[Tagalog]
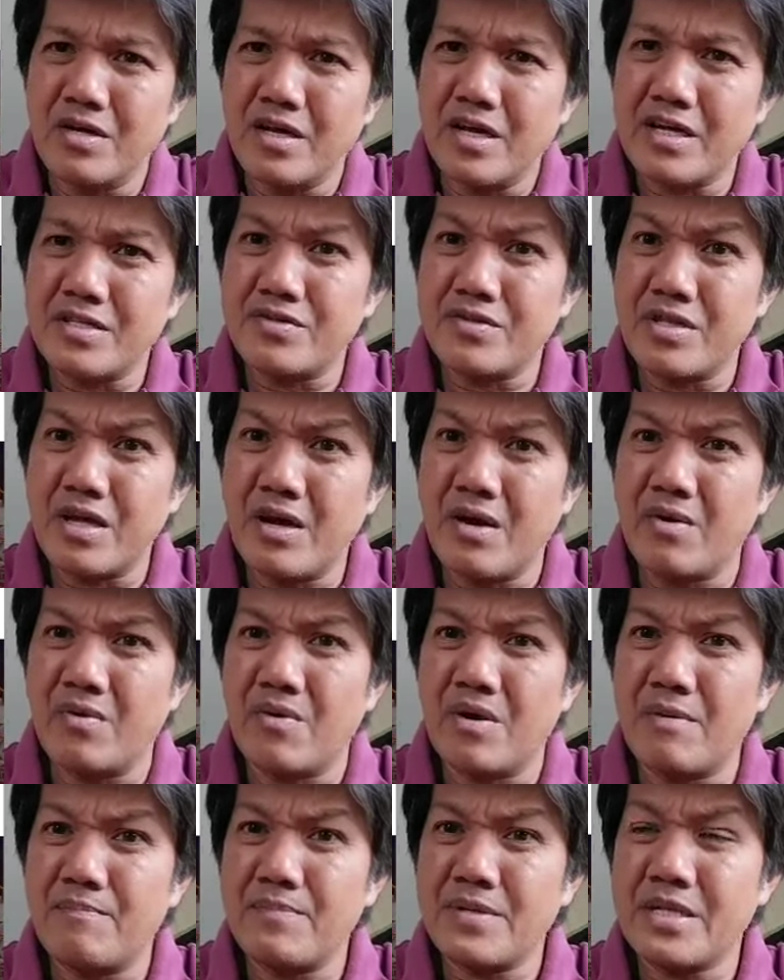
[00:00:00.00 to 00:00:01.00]
Ito
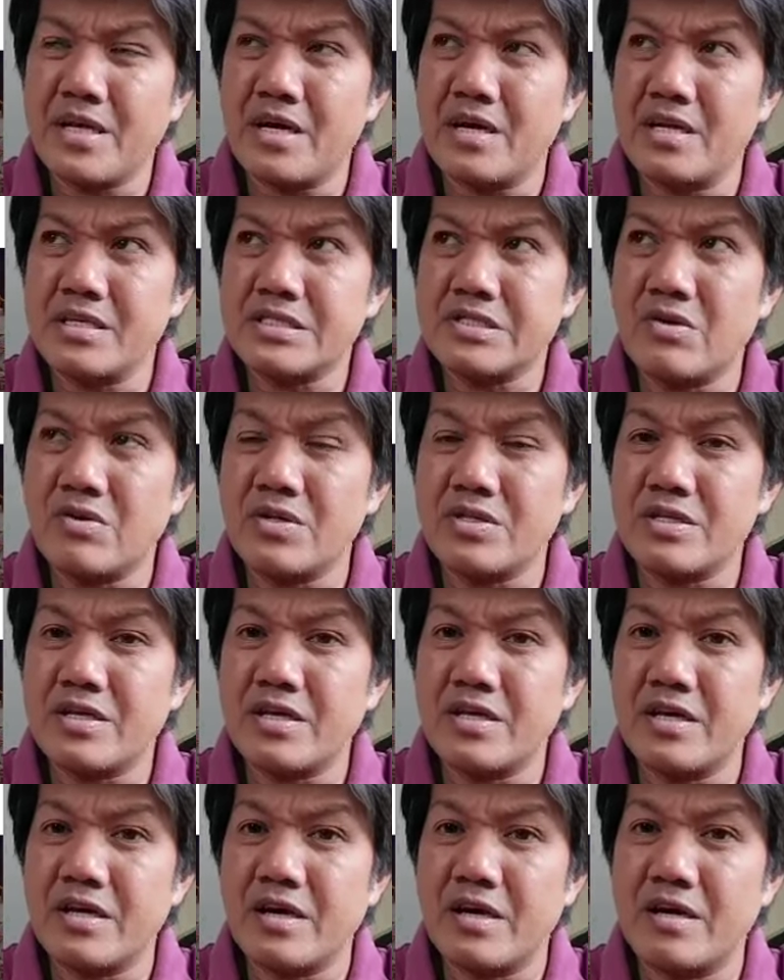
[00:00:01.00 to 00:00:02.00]
daw ang pinakarason
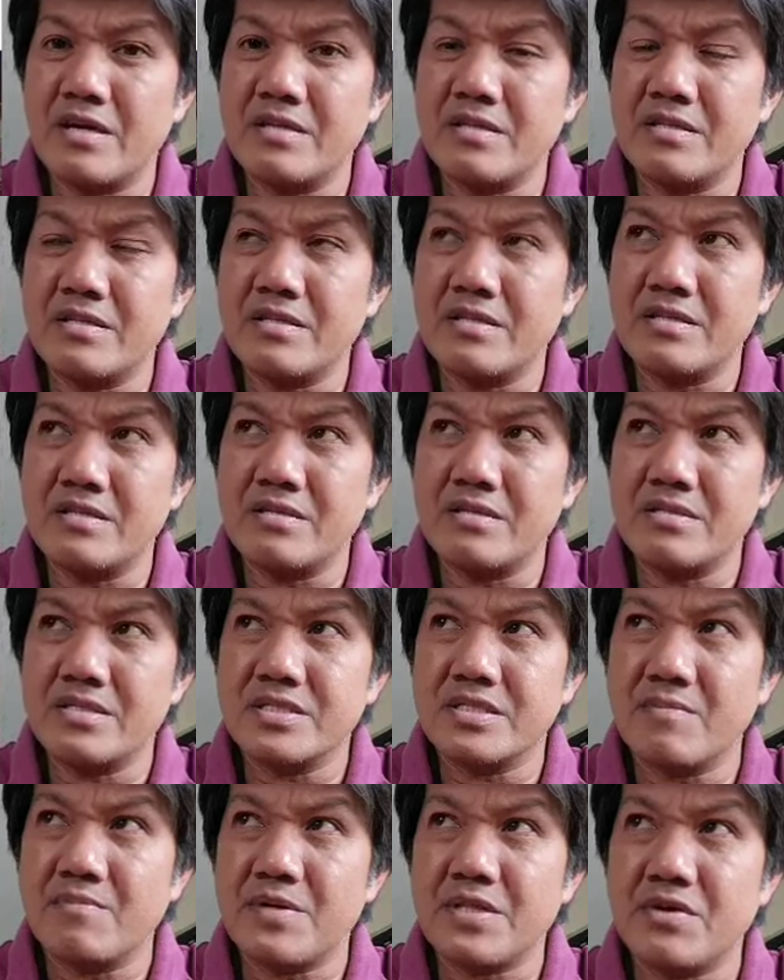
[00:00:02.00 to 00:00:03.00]
kaya
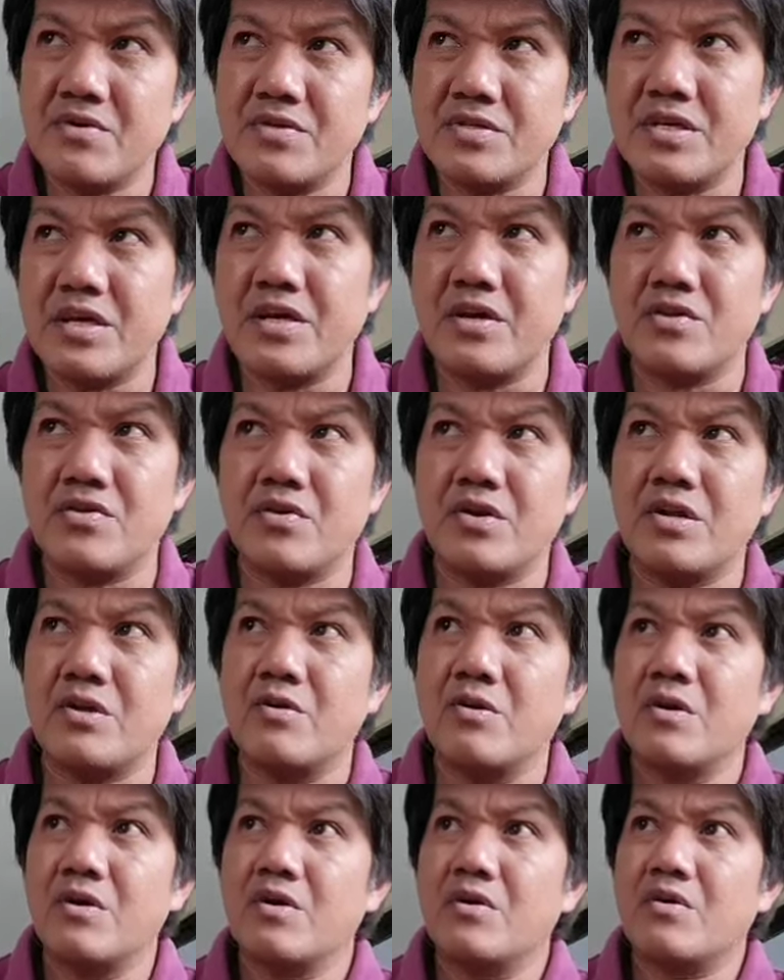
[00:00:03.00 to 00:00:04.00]
sa panahon ngayon
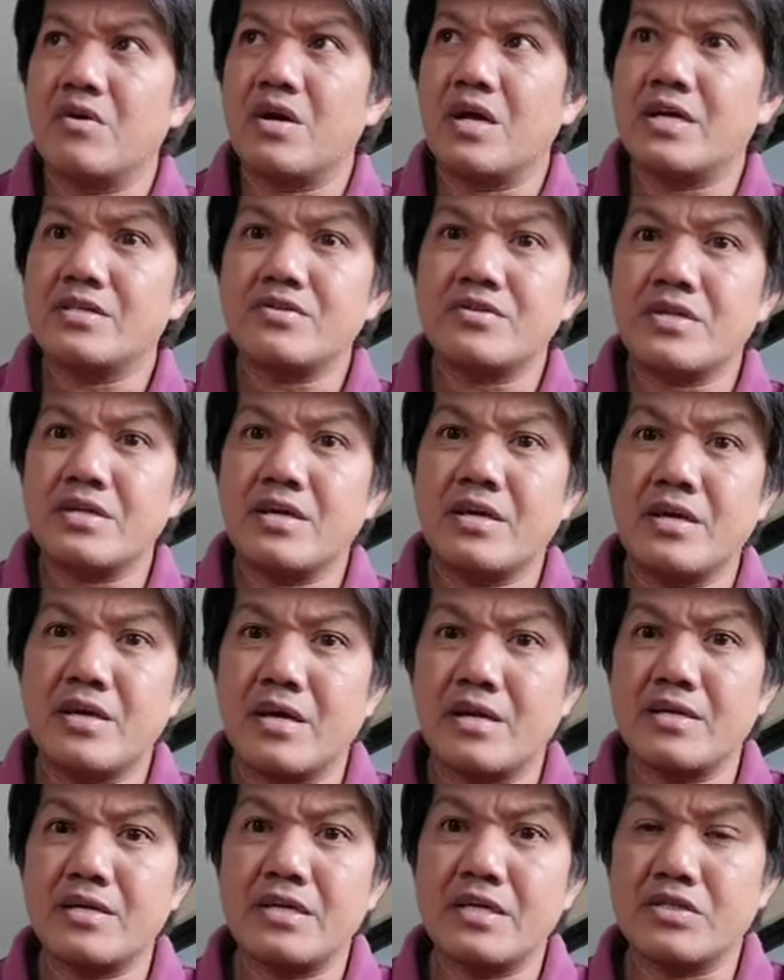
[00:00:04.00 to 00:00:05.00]
or or eto
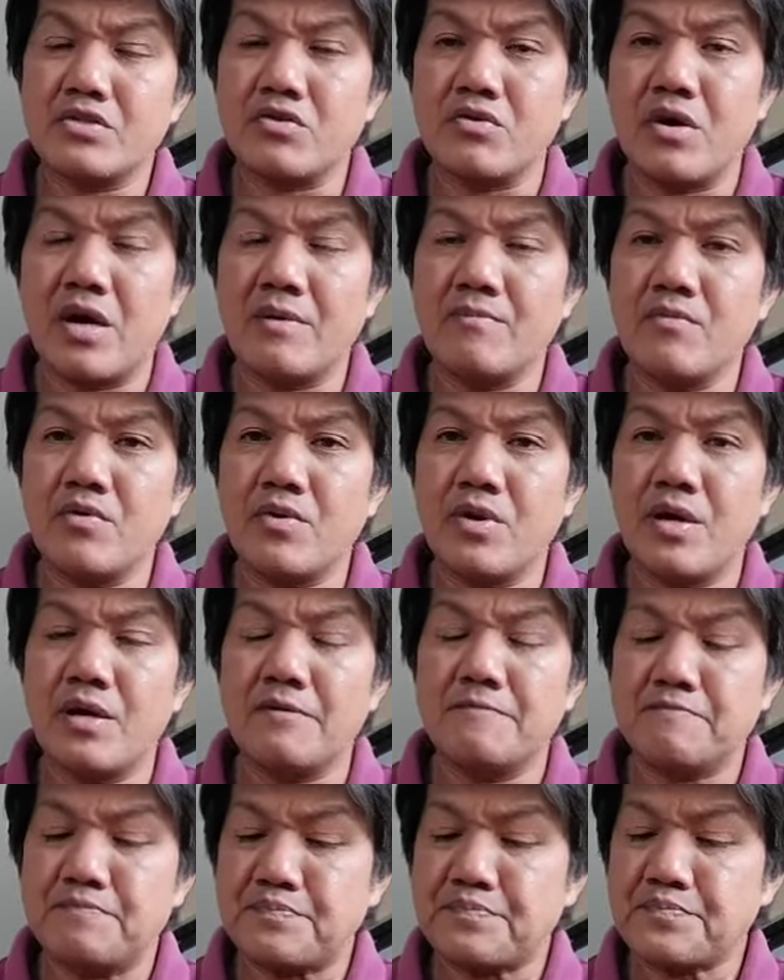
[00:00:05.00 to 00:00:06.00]
nangyayaring ito ay
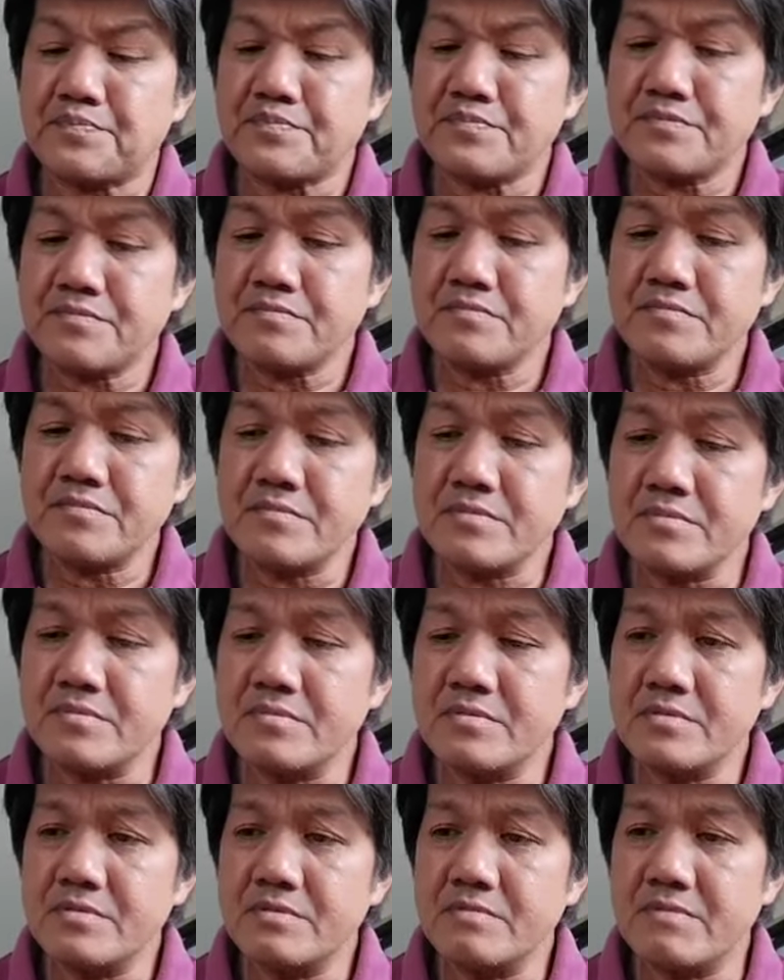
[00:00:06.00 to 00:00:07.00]
mukhang
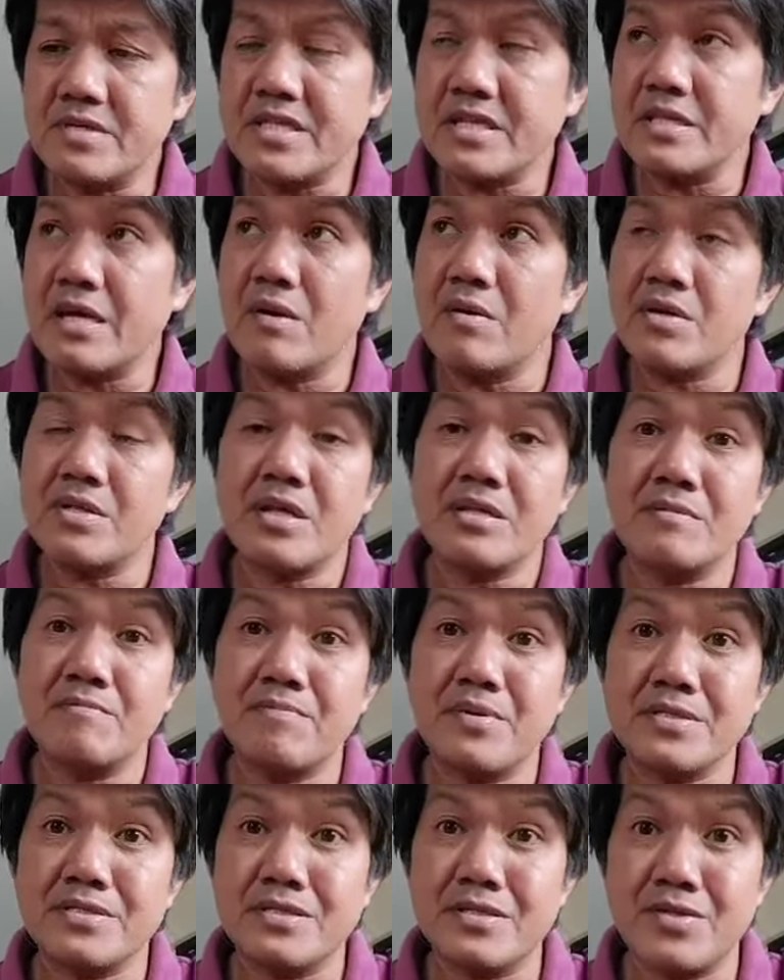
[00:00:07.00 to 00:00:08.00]
matatawag
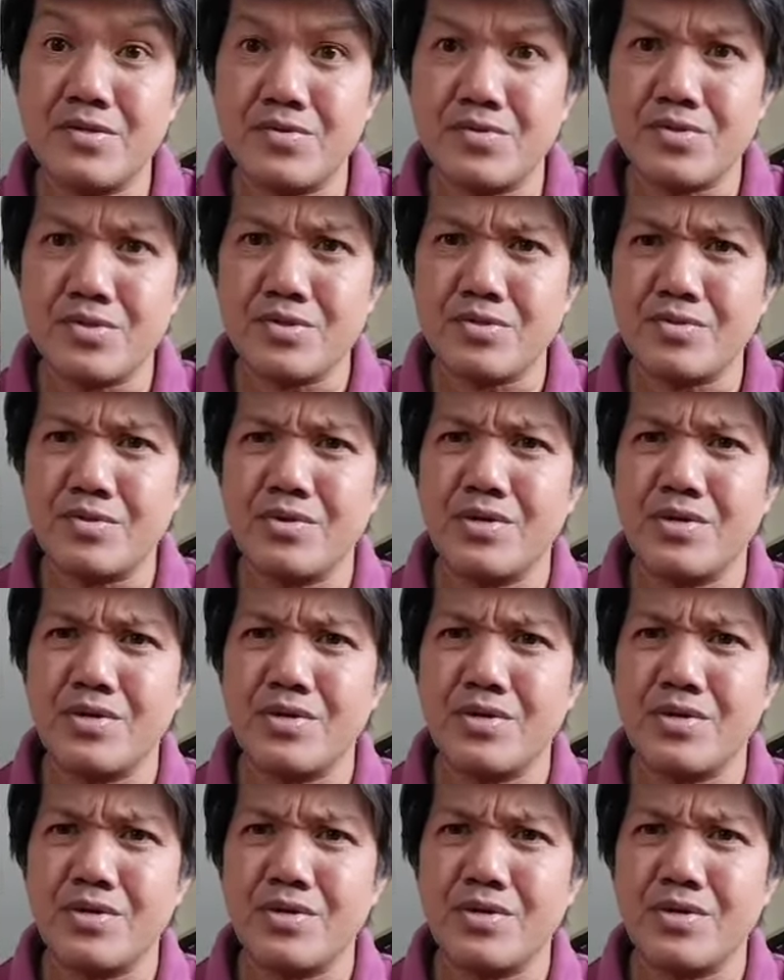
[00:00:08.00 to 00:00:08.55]
natin persecution